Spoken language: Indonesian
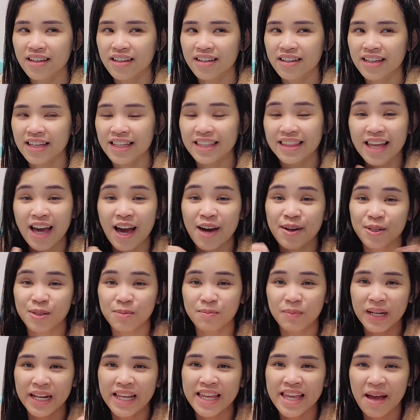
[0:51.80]
kita harus
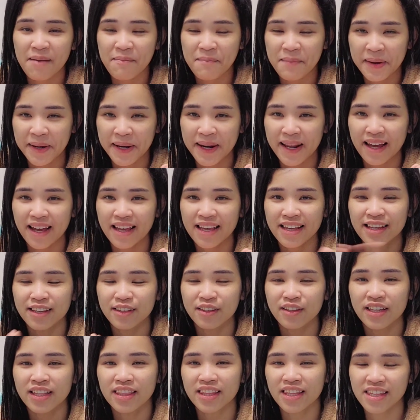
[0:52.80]
pilih yang mana kayak
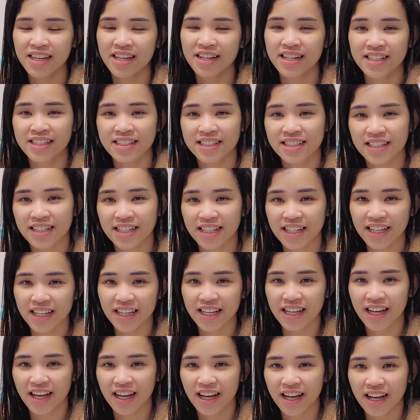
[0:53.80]
gitu. Intinya di sini
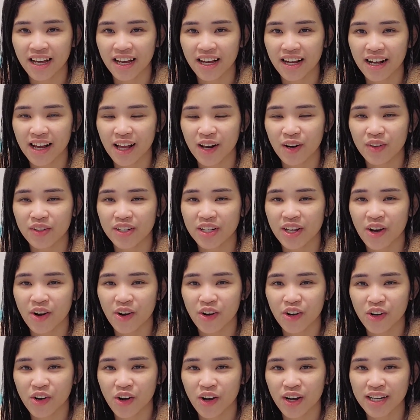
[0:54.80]
kalau di
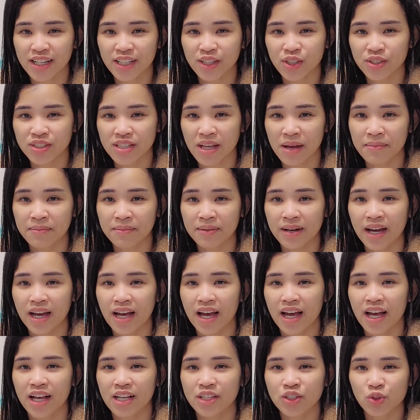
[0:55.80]
Hong Kong itu
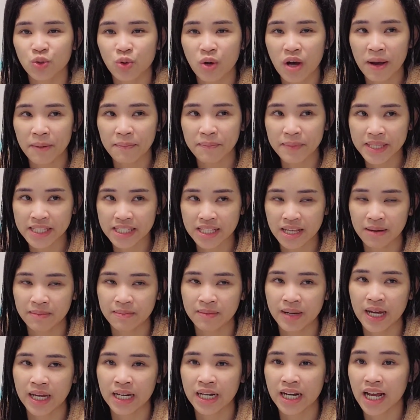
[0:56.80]
sama suami
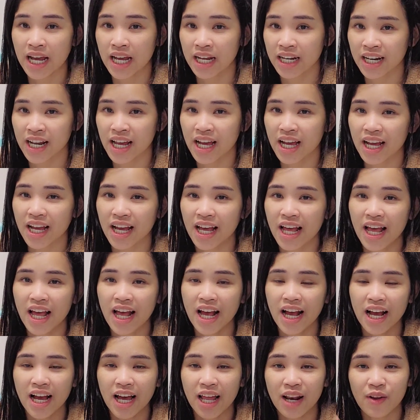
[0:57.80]
sama anak-anak
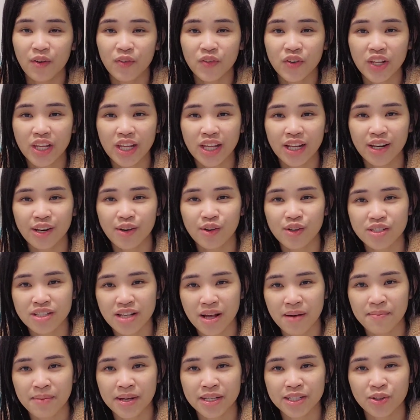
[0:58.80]
kalau di Indo
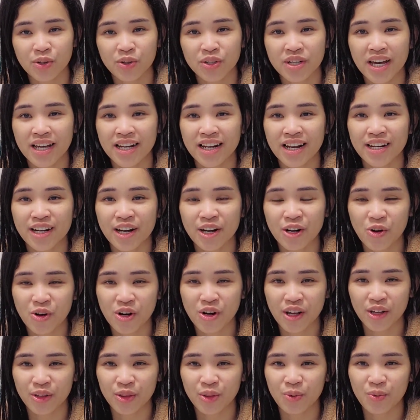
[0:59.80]
sama saudara dan
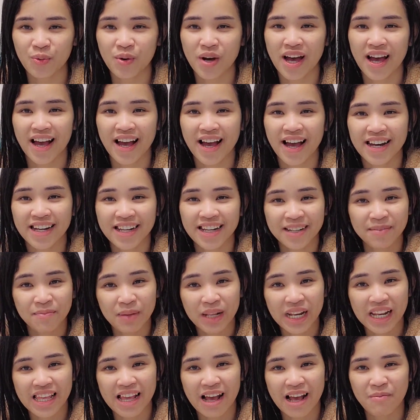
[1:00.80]
orang tua kalian
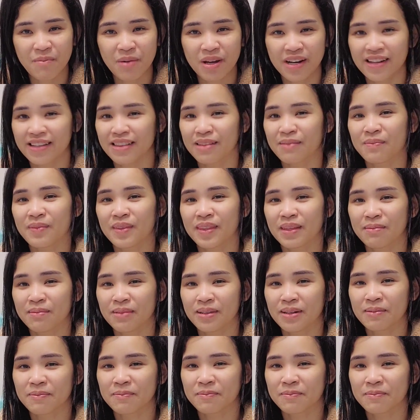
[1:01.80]
pilih yang mana teman-teman